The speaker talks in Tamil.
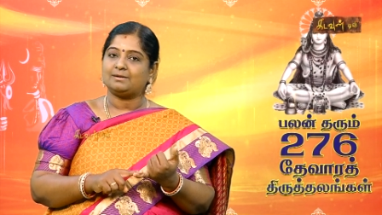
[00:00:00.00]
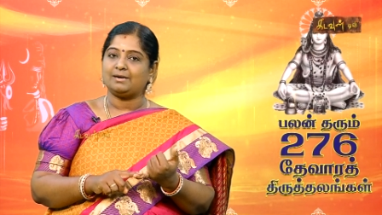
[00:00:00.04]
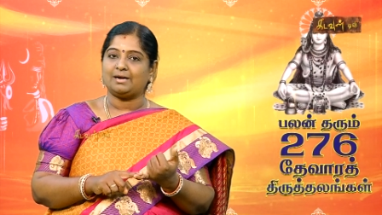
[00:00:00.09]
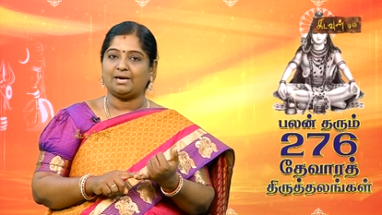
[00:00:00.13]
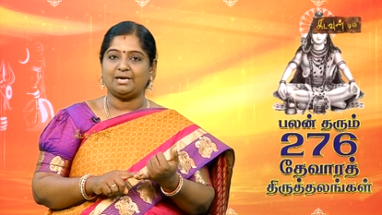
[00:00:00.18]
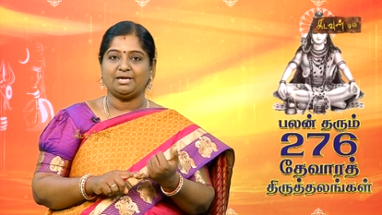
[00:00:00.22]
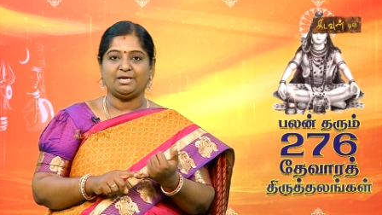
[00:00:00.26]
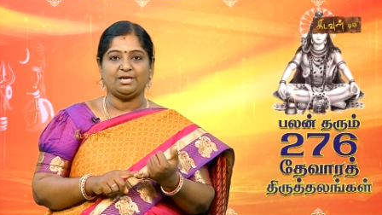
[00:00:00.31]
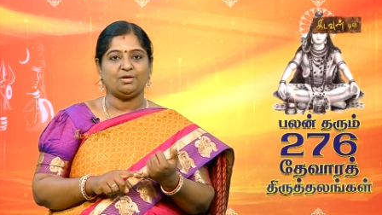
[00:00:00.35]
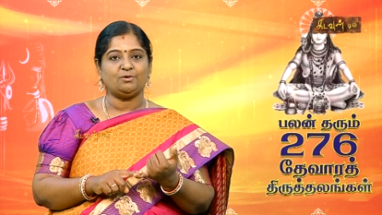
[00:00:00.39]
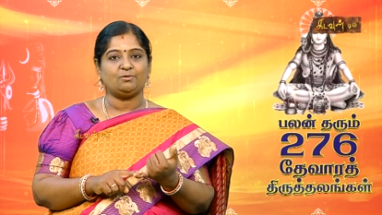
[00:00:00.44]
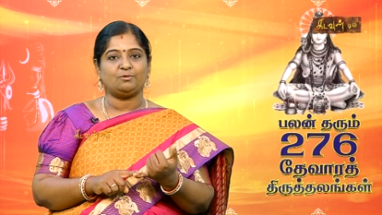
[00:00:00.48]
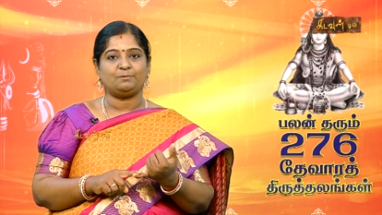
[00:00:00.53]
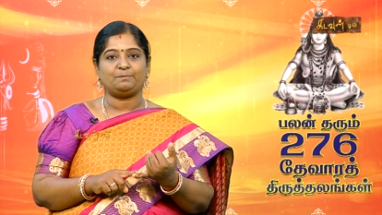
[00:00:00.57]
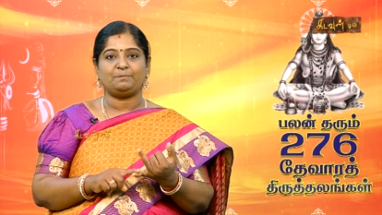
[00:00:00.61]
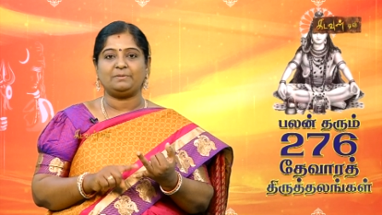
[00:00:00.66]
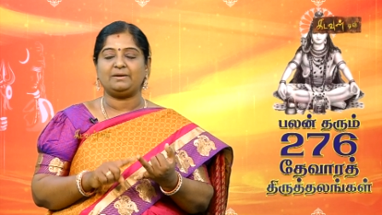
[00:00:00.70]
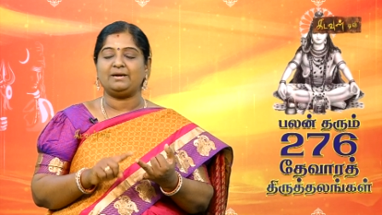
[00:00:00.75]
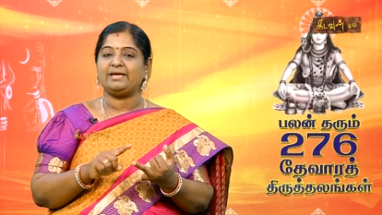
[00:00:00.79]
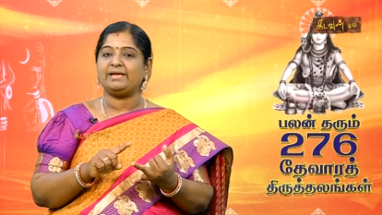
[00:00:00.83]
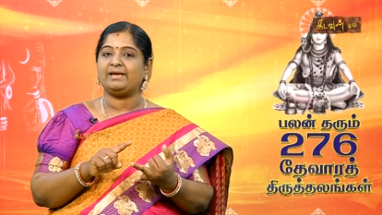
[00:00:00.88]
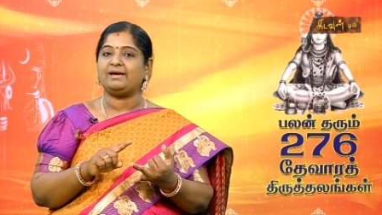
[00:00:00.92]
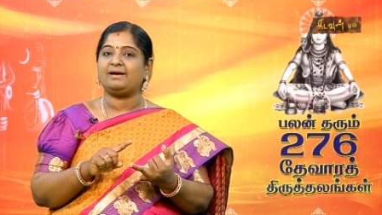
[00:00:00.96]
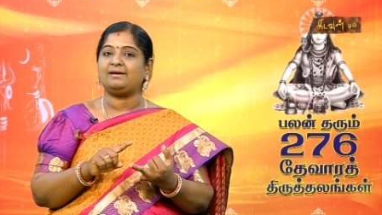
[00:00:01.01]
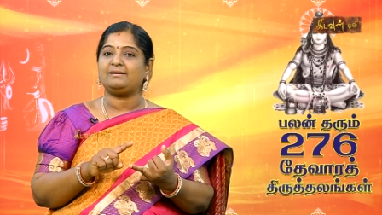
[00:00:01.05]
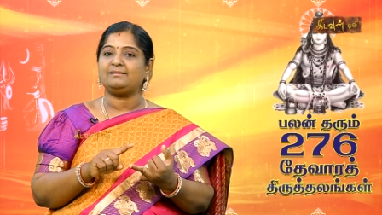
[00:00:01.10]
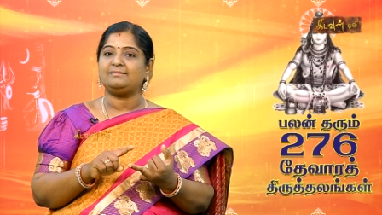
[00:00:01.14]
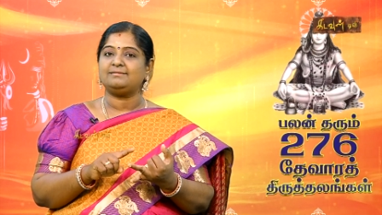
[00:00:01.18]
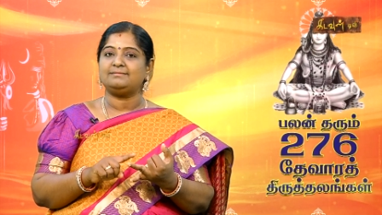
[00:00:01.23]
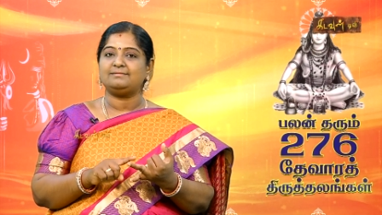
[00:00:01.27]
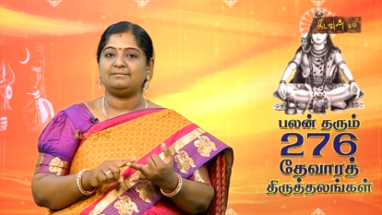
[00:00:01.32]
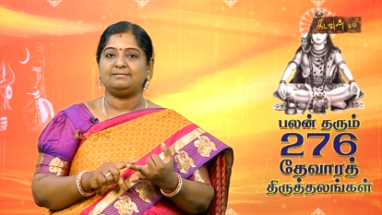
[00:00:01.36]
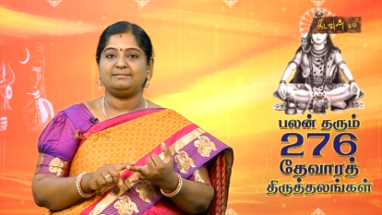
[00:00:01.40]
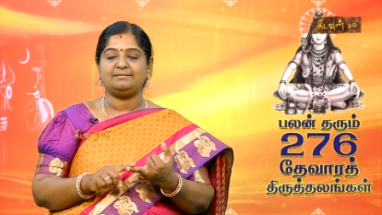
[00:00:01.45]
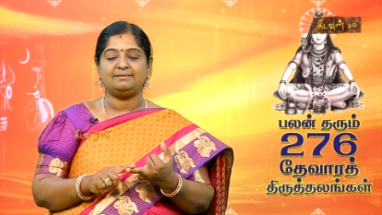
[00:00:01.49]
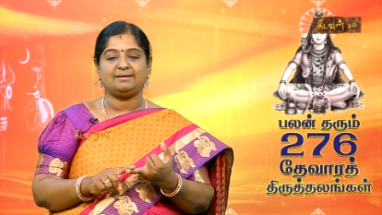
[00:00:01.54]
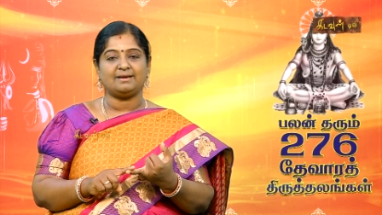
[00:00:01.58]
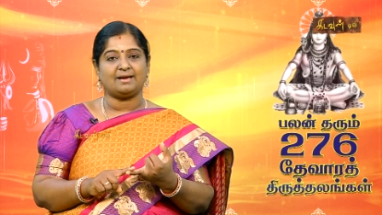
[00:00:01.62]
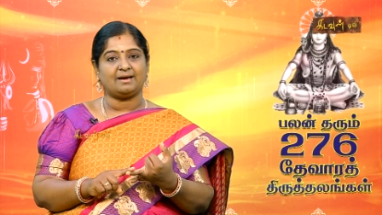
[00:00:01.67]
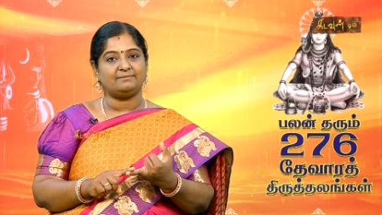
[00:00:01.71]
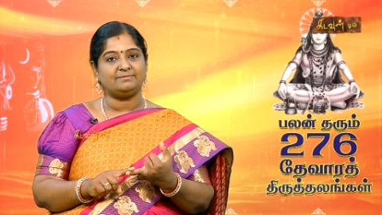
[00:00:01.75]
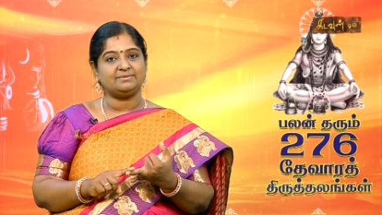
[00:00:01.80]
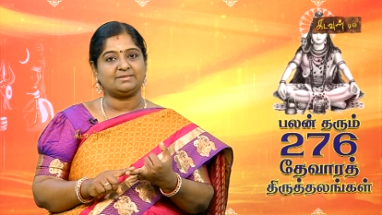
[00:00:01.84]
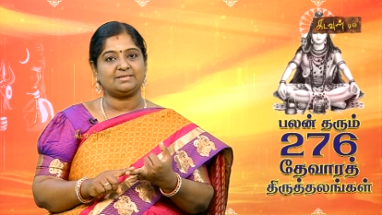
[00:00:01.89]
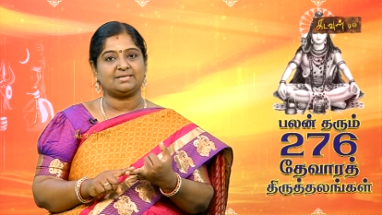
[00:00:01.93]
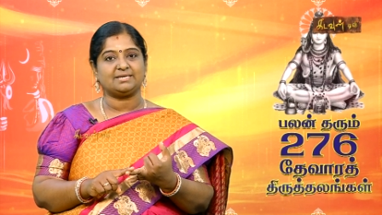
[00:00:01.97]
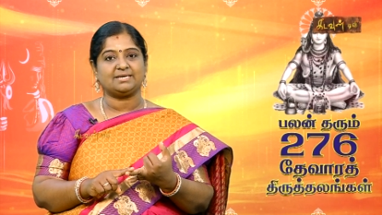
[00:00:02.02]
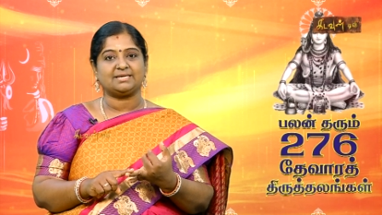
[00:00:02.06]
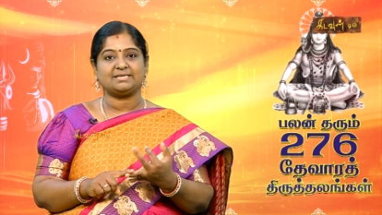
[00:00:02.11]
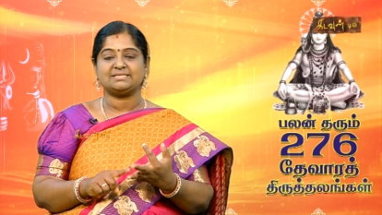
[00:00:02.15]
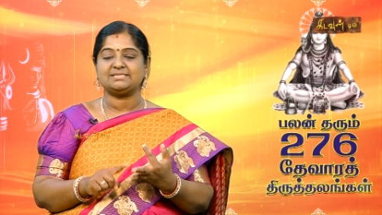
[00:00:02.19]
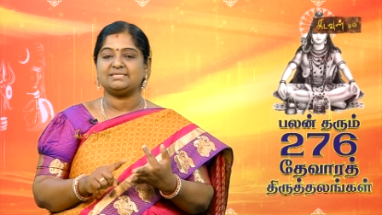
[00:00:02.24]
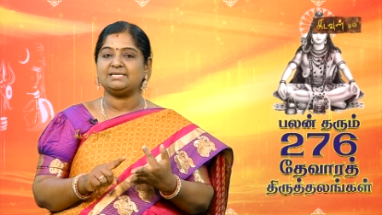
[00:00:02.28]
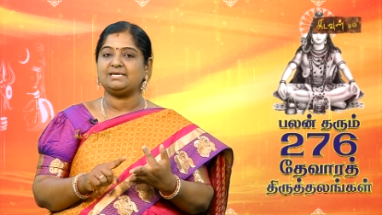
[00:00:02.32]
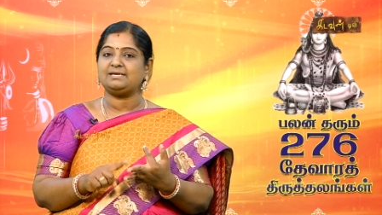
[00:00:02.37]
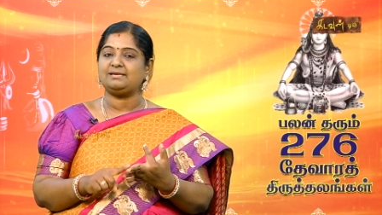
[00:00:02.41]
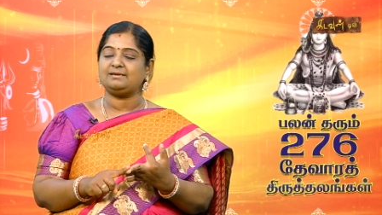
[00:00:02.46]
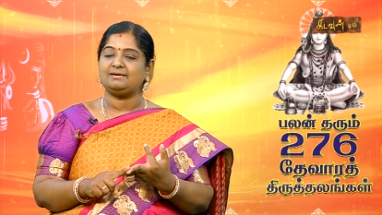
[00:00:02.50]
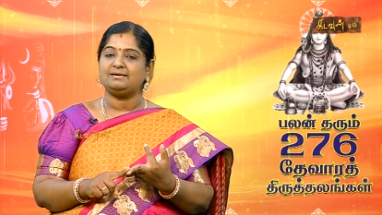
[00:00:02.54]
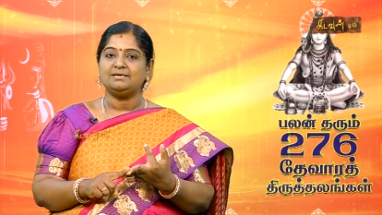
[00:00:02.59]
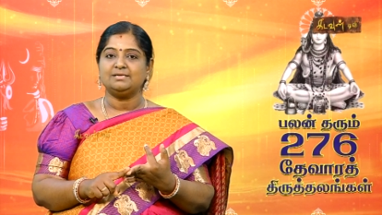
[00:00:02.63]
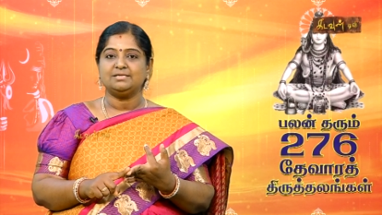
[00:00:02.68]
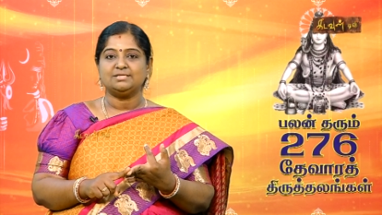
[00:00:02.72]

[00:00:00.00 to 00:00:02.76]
காழியூர் பிள்ளையார் நாவுக்கரசர்